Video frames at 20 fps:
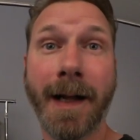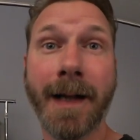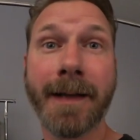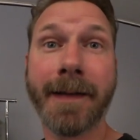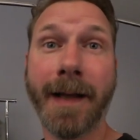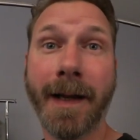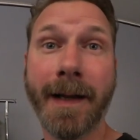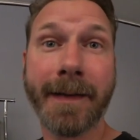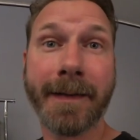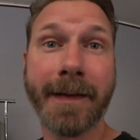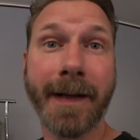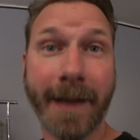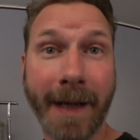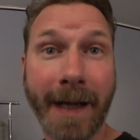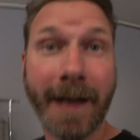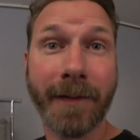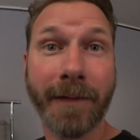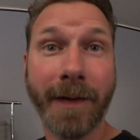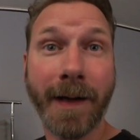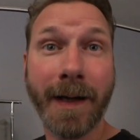als Alex ja
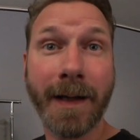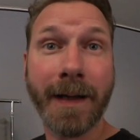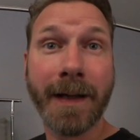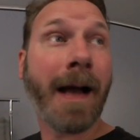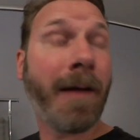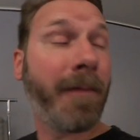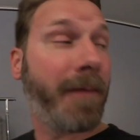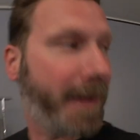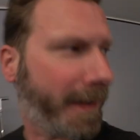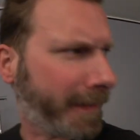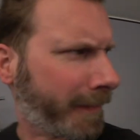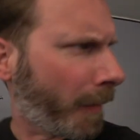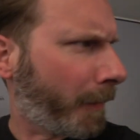krank war, haben wir das,